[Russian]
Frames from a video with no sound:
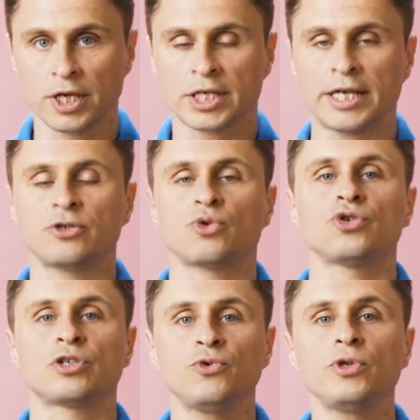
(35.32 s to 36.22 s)
Кстати,
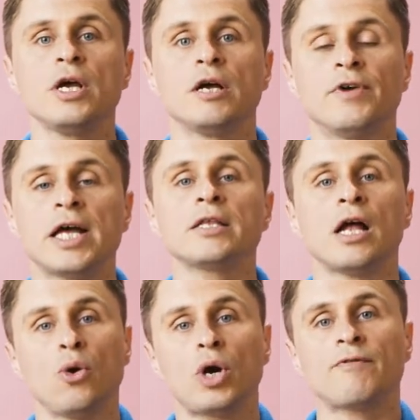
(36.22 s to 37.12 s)
существует вариант
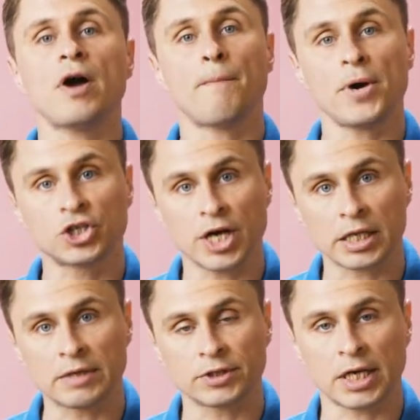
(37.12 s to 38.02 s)
легкого
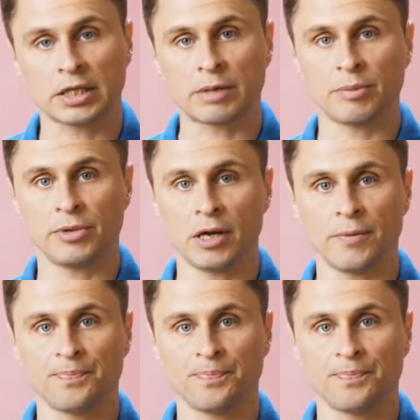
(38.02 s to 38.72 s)
пожарного трактора-мобиля.